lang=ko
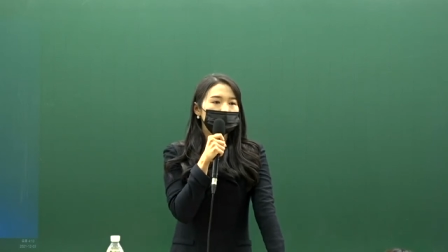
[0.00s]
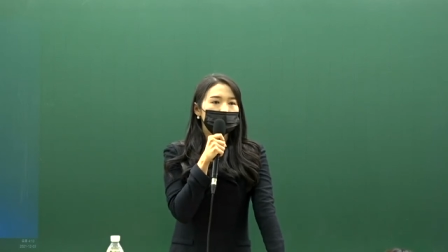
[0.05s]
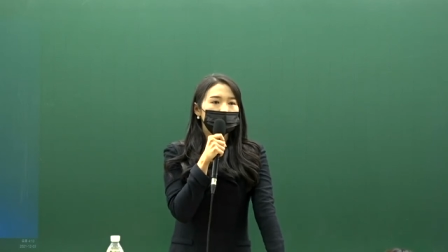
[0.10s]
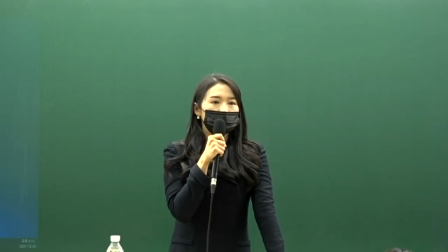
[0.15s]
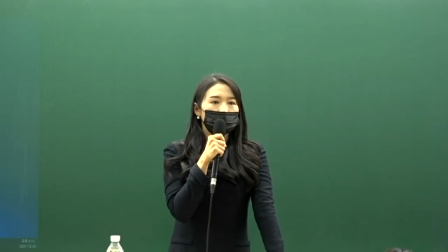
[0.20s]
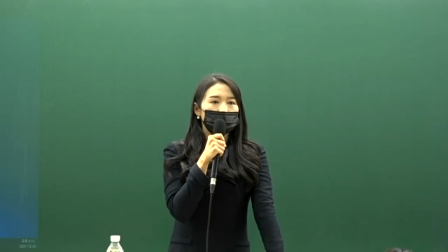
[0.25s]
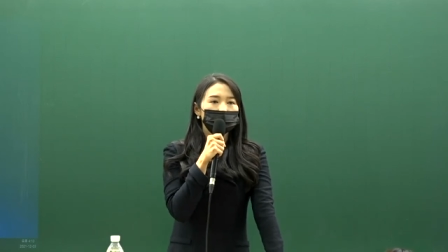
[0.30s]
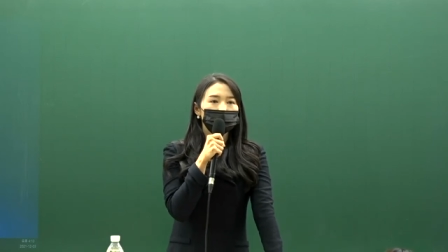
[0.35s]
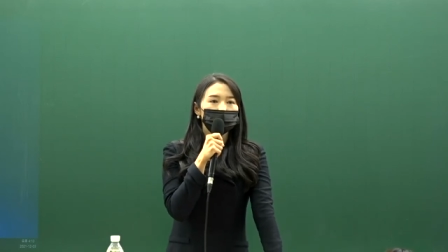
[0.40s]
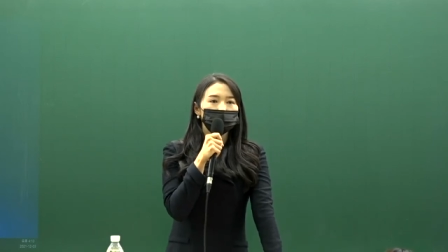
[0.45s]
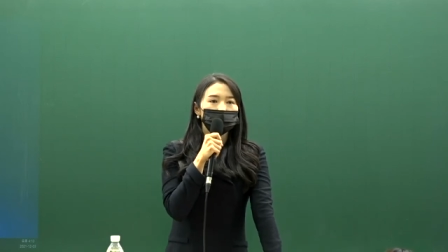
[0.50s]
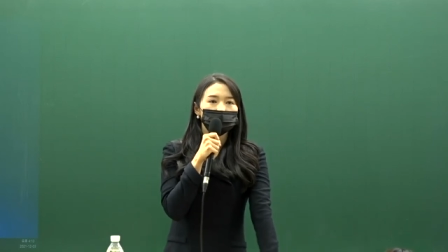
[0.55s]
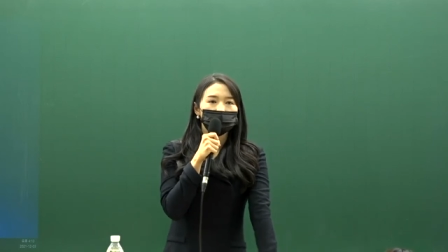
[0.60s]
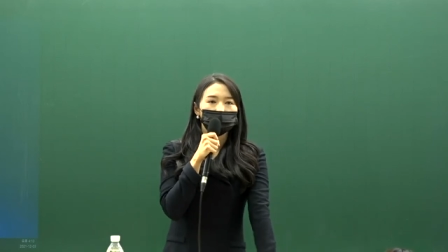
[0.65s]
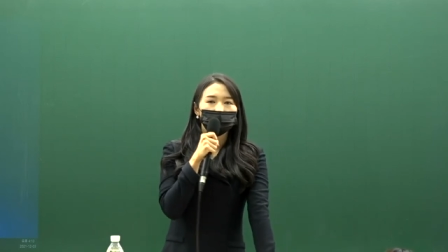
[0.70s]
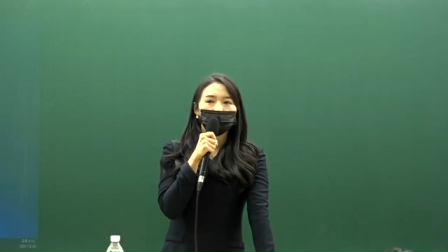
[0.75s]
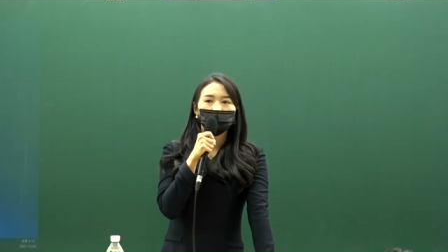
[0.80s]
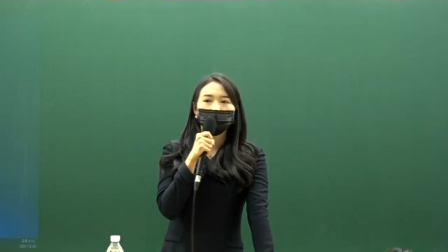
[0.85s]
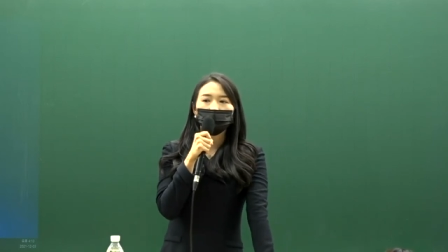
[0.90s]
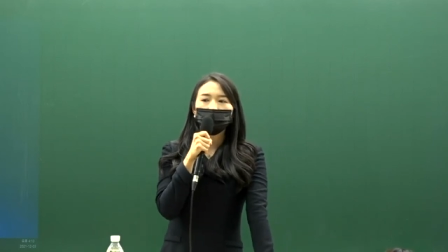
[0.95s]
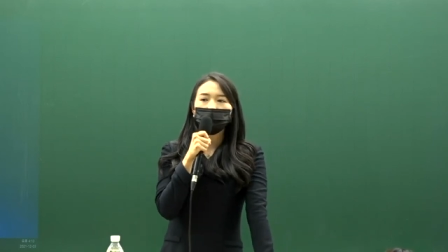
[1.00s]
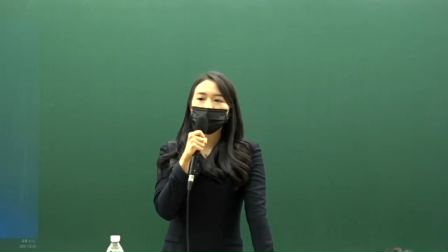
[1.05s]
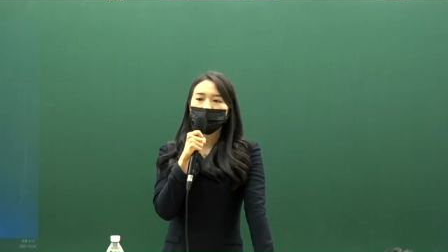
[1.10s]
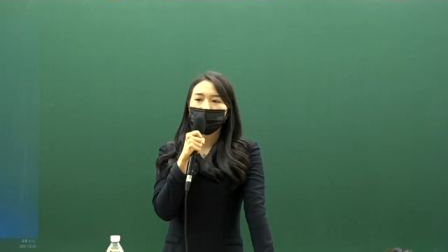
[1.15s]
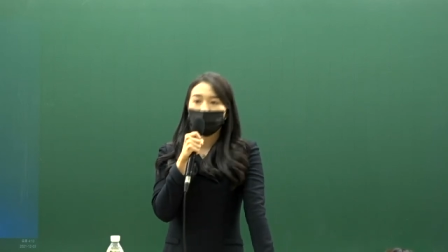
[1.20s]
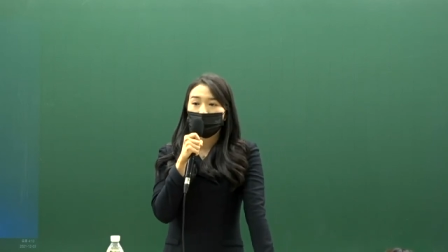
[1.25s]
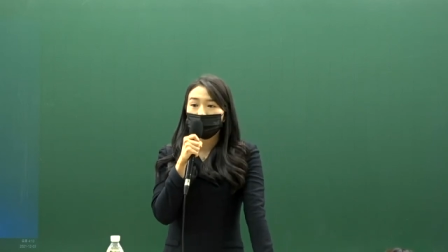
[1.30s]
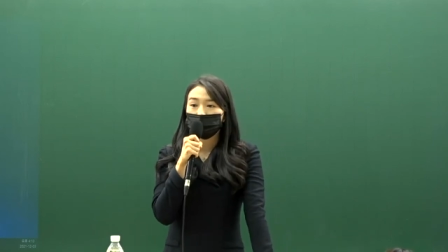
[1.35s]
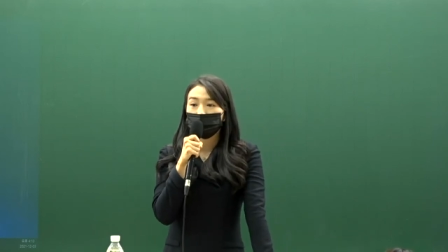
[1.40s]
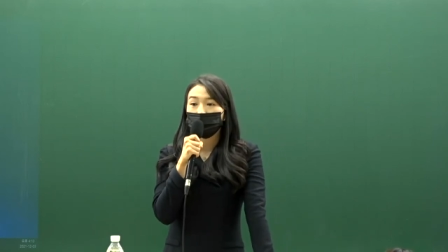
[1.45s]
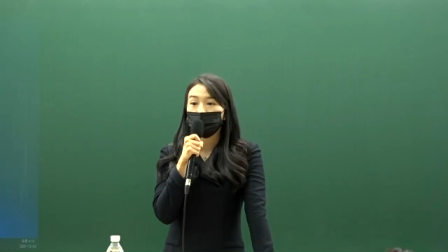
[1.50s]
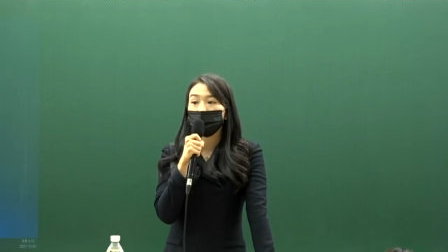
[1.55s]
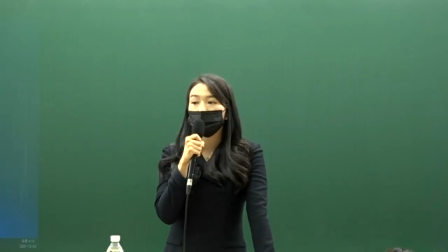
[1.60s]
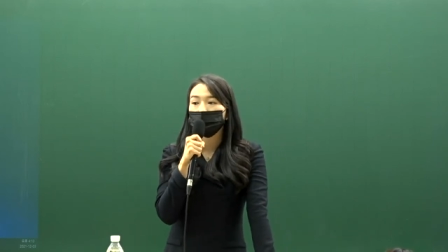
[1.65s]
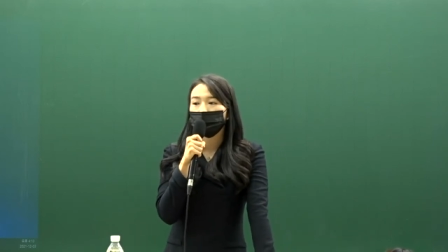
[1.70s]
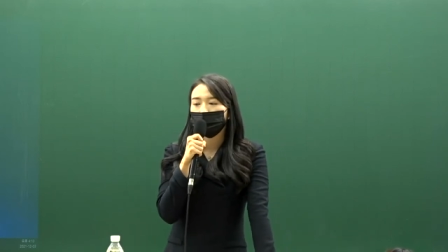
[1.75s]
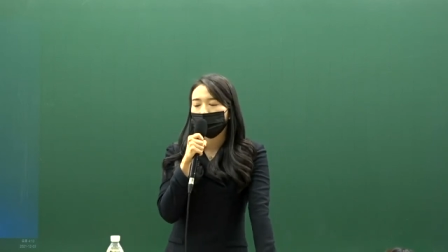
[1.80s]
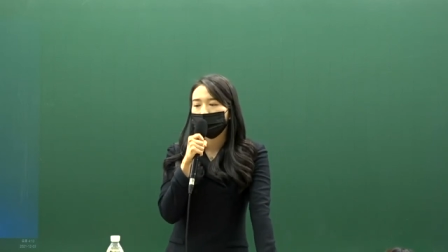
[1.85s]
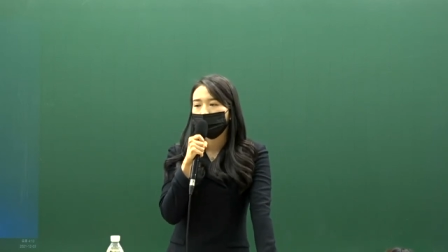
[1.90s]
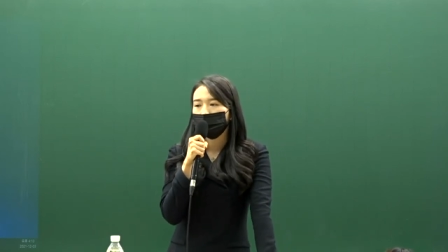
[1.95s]
대부분 그림을 많이
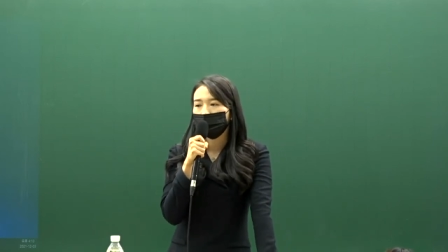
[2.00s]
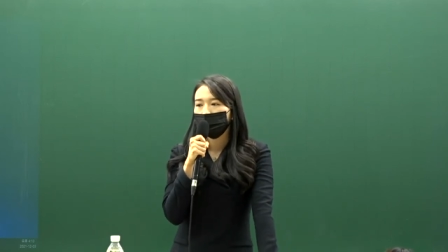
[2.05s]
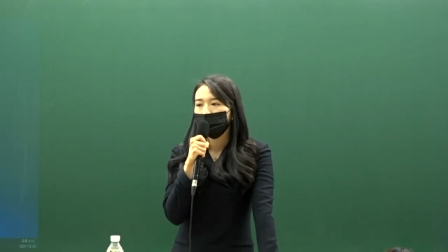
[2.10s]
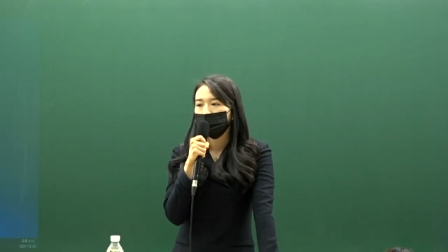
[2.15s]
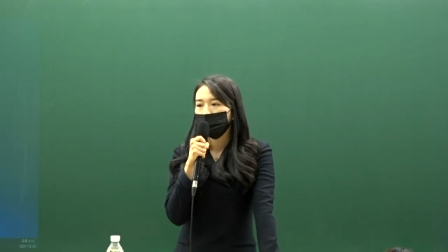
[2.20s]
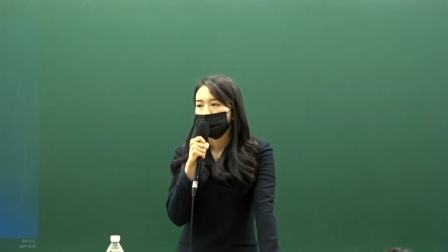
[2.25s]
그렸대요.